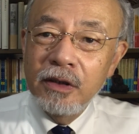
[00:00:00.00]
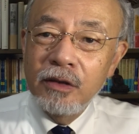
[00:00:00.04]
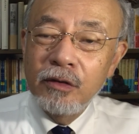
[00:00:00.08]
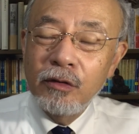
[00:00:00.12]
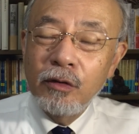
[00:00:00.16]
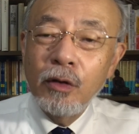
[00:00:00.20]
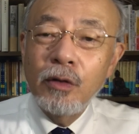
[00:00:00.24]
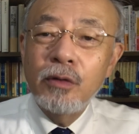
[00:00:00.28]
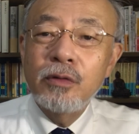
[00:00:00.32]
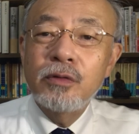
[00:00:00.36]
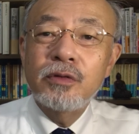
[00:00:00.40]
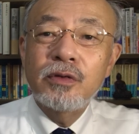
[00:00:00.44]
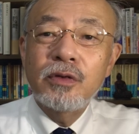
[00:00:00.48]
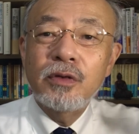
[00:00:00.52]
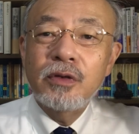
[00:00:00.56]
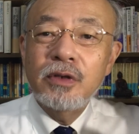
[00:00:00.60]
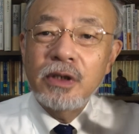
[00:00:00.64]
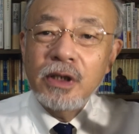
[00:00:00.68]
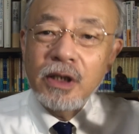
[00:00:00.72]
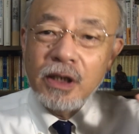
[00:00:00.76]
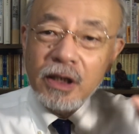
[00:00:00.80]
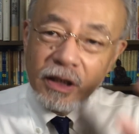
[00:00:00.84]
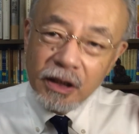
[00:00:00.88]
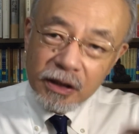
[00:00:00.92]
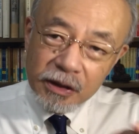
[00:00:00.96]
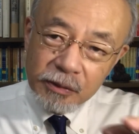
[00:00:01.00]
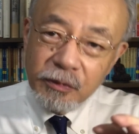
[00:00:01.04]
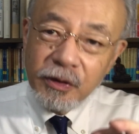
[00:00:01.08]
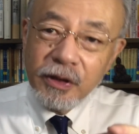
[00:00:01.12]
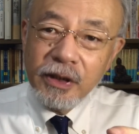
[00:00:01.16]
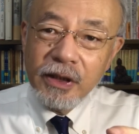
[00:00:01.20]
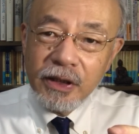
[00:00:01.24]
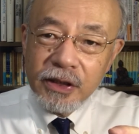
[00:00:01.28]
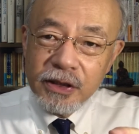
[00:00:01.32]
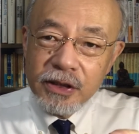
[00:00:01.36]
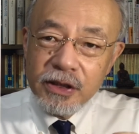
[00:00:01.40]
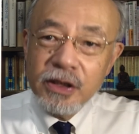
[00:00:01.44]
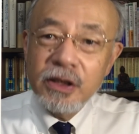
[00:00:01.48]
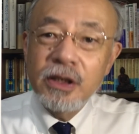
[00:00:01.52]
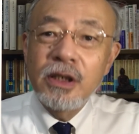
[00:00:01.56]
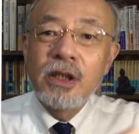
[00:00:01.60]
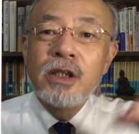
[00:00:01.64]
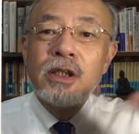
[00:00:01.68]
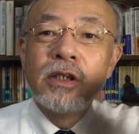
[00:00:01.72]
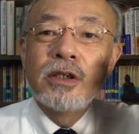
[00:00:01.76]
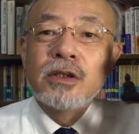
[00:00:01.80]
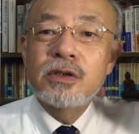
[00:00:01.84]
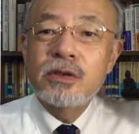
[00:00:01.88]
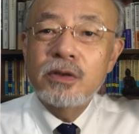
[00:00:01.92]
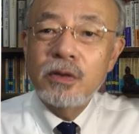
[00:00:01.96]
五運の中にもないし
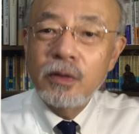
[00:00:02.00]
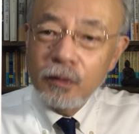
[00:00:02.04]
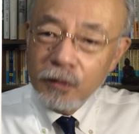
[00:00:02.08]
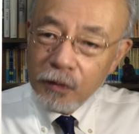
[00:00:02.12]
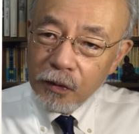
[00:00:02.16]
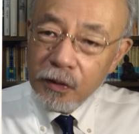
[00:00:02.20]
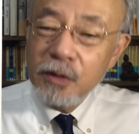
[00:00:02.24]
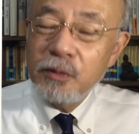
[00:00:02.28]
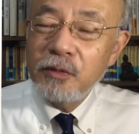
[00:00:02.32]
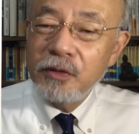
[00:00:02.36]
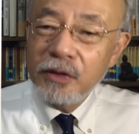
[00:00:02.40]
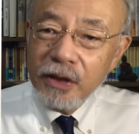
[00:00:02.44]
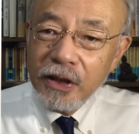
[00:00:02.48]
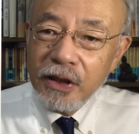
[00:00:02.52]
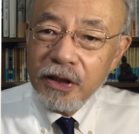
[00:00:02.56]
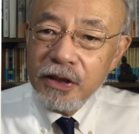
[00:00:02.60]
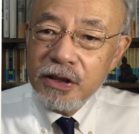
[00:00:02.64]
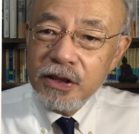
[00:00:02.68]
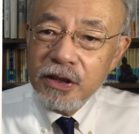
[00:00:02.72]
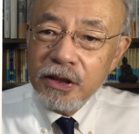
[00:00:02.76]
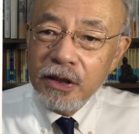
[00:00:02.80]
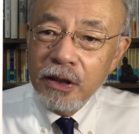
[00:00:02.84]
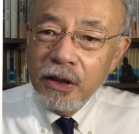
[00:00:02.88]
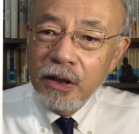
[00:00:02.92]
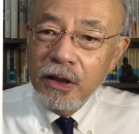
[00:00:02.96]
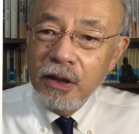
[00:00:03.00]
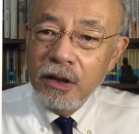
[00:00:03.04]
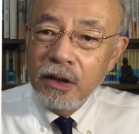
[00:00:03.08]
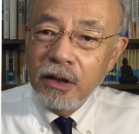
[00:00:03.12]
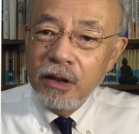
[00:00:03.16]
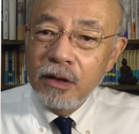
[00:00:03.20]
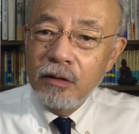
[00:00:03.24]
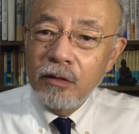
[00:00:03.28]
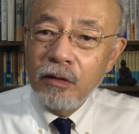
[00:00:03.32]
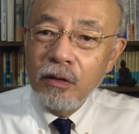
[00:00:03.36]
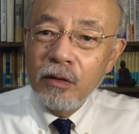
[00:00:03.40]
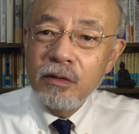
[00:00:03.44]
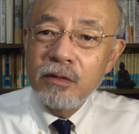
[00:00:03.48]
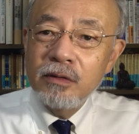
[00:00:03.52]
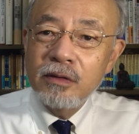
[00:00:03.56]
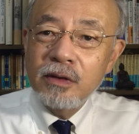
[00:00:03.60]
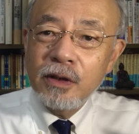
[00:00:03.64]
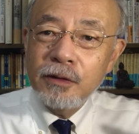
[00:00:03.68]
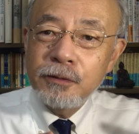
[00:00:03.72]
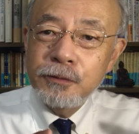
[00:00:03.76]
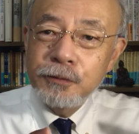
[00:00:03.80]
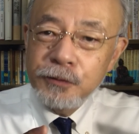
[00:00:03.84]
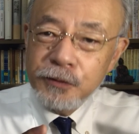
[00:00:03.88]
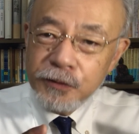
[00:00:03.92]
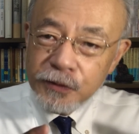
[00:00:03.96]
外にもないし、五運
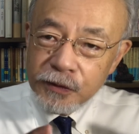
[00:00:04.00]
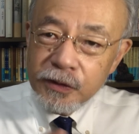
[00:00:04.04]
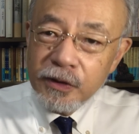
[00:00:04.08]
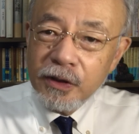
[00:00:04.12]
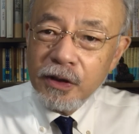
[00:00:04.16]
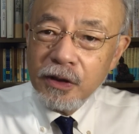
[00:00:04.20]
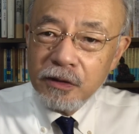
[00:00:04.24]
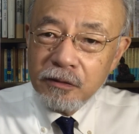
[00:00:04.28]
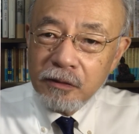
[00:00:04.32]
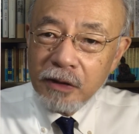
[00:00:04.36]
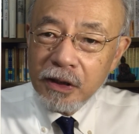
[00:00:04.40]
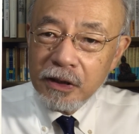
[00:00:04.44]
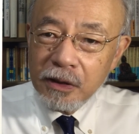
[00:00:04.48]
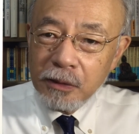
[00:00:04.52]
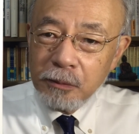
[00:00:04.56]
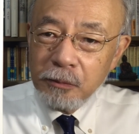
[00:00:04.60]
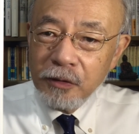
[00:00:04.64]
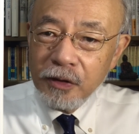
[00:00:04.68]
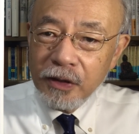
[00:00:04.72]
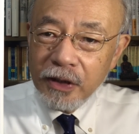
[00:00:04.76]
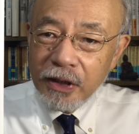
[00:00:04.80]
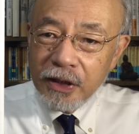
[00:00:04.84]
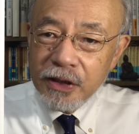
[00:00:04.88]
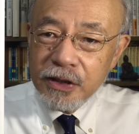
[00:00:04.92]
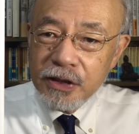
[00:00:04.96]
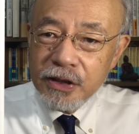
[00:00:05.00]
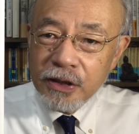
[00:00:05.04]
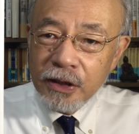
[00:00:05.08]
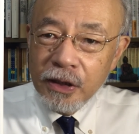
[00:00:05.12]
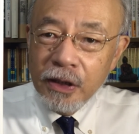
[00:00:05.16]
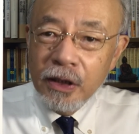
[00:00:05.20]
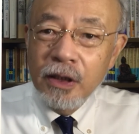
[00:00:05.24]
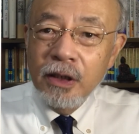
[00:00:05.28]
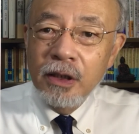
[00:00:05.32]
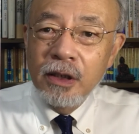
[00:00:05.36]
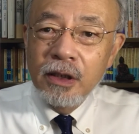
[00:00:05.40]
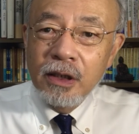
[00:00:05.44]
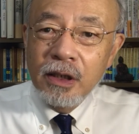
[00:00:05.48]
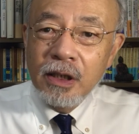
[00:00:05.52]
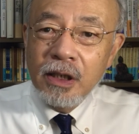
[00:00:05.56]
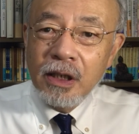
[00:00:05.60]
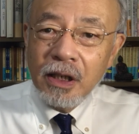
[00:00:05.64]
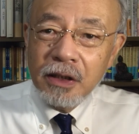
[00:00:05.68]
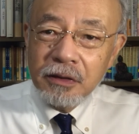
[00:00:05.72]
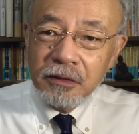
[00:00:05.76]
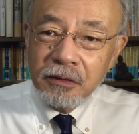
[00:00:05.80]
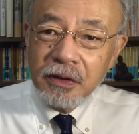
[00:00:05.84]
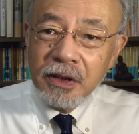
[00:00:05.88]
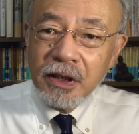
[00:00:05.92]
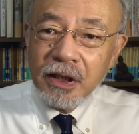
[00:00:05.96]
が含んでるわけでもないし、
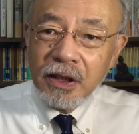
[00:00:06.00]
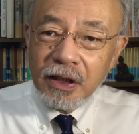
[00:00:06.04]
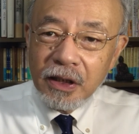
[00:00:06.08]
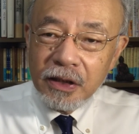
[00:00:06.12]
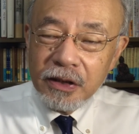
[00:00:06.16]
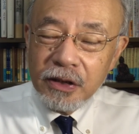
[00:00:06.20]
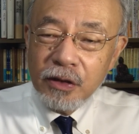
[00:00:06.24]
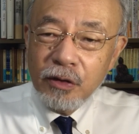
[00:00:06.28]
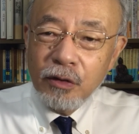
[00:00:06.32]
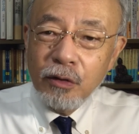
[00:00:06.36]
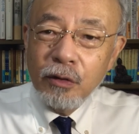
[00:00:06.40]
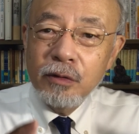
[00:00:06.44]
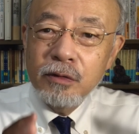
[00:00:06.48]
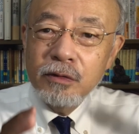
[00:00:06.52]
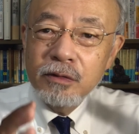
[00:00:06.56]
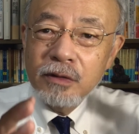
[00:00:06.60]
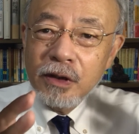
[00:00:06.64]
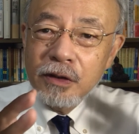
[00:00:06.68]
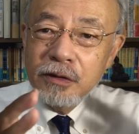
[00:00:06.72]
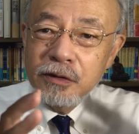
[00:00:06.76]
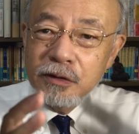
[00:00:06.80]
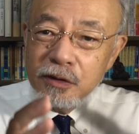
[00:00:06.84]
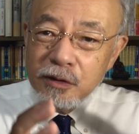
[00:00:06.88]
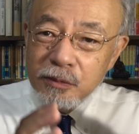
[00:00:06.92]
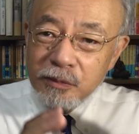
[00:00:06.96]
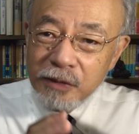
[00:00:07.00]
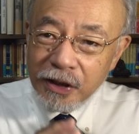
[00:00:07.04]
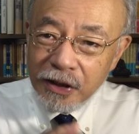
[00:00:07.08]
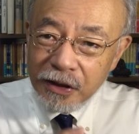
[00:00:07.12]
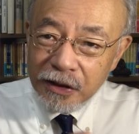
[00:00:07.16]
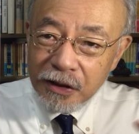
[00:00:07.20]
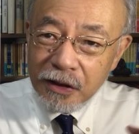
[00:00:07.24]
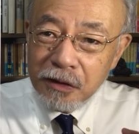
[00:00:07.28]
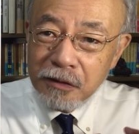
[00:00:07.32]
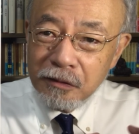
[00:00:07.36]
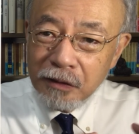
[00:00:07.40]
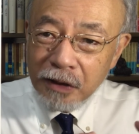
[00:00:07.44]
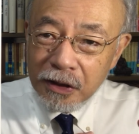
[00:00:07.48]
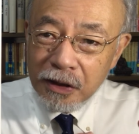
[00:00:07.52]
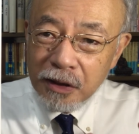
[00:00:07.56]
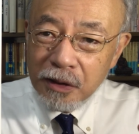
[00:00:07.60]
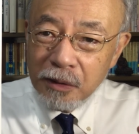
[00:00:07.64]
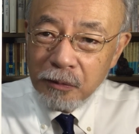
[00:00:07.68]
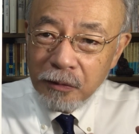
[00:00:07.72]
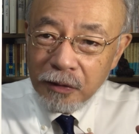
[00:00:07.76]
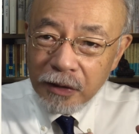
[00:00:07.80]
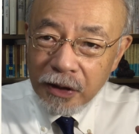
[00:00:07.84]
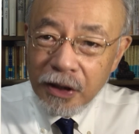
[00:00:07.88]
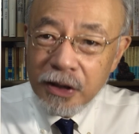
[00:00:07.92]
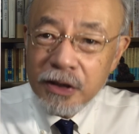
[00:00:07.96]
我の中に五運が含まれてるわけで
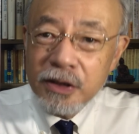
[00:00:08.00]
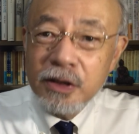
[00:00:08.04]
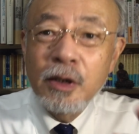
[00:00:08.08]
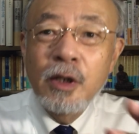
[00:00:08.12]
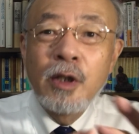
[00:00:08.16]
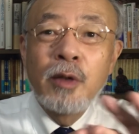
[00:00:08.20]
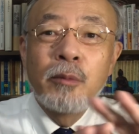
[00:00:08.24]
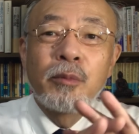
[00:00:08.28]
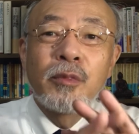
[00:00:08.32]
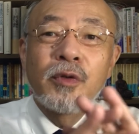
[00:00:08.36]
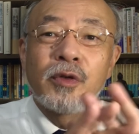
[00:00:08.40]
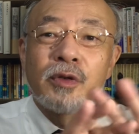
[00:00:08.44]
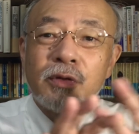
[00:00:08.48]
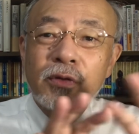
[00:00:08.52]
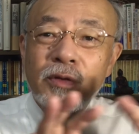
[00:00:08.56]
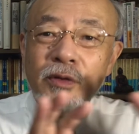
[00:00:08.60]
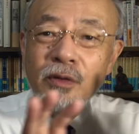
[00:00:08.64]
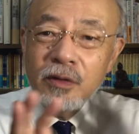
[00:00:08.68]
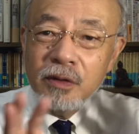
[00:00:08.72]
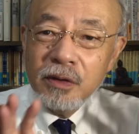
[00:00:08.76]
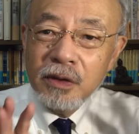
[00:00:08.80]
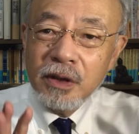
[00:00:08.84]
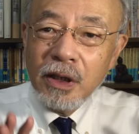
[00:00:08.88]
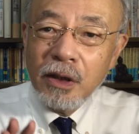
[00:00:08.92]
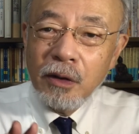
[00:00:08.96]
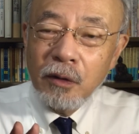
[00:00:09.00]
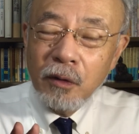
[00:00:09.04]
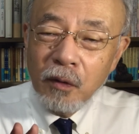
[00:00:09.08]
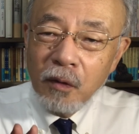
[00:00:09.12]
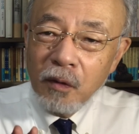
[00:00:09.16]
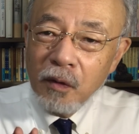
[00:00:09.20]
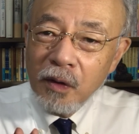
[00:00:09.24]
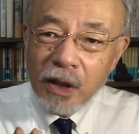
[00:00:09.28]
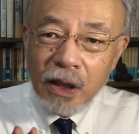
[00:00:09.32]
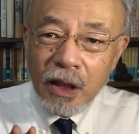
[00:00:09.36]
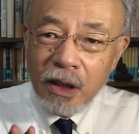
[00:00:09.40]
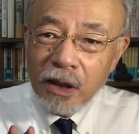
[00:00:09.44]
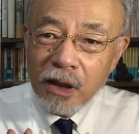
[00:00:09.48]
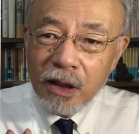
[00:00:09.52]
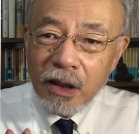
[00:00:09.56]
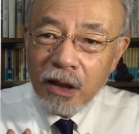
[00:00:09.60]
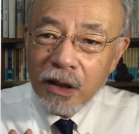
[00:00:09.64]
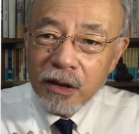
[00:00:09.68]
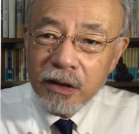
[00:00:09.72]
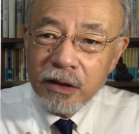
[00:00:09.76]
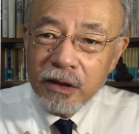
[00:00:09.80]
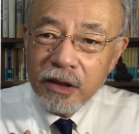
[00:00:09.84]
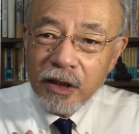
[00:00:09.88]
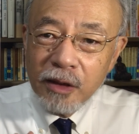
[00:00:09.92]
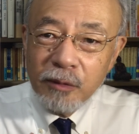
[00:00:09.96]
もないし、もうどんな法眼
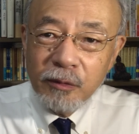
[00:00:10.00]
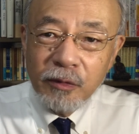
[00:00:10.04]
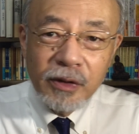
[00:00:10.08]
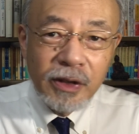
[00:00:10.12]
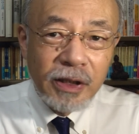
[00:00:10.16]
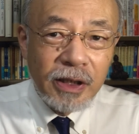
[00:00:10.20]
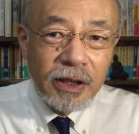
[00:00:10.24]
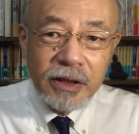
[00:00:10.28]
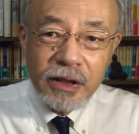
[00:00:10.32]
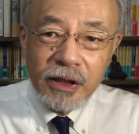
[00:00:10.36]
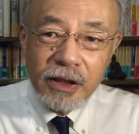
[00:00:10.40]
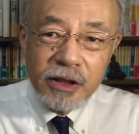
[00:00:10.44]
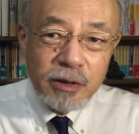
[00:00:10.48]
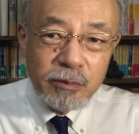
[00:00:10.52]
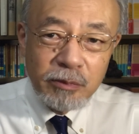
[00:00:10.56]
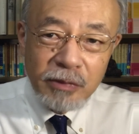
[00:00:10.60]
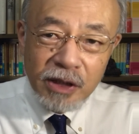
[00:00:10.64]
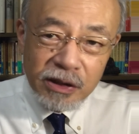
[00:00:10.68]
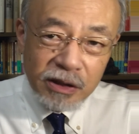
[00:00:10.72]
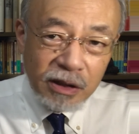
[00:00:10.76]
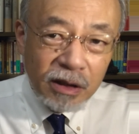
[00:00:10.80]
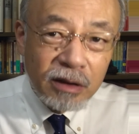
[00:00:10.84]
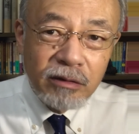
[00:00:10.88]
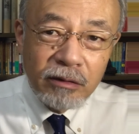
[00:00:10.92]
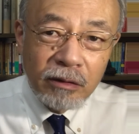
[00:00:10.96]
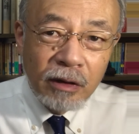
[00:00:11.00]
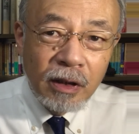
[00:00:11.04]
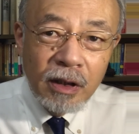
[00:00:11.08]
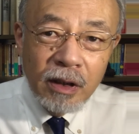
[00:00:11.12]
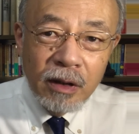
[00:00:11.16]
関係も成り立ちませんと。